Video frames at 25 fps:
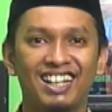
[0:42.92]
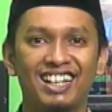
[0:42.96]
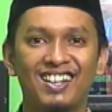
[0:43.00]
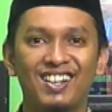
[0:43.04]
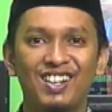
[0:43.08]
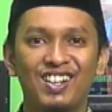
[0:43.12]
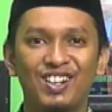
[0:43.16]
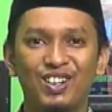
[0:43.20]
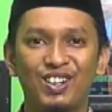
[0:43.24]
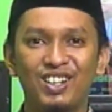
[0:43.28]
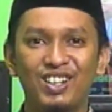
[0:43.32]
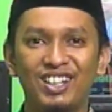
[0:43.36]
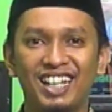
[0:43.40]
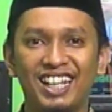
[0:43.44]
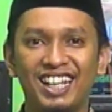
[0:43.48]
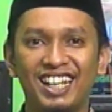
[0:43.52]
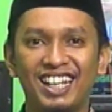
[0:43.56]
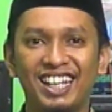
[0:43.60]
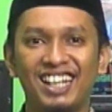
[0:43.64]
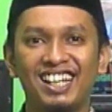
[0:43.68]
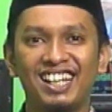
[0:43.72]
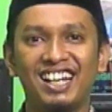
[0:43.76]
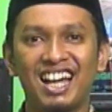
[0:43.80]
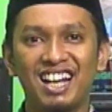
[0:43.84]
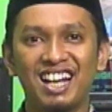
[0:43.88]

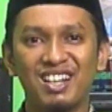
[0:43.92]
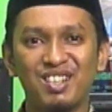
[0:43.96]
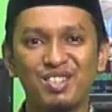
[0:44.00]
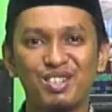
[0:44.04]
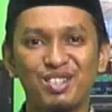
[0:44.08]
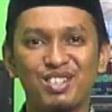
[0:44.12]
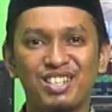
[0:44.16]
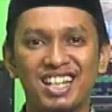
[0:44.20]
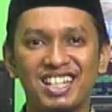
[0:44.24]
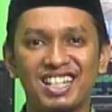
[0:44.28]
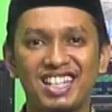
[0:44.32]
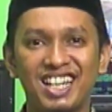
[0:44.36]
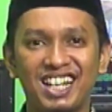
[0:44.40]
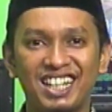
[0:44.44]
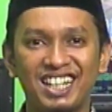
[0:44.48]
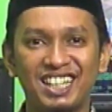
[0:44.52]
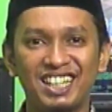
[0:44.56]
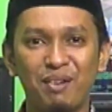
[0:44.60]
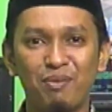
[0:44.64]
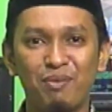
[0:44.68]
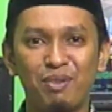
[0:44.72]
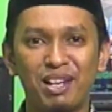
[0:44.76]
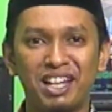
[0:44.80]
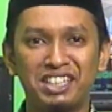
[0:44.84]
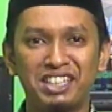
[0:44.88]
Oke, langsung saja kita
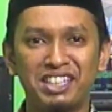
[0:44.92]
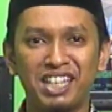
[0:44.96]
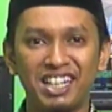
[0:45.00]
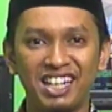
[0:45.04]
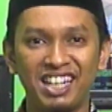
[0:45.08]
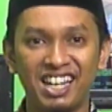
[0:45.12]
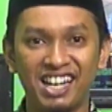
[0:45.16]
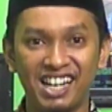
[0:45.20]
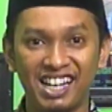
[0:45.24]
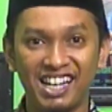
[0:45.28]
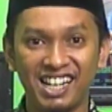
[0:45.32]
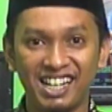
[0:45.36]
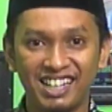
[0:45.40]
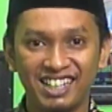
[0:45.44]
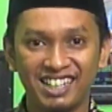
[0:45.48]
belajar ya.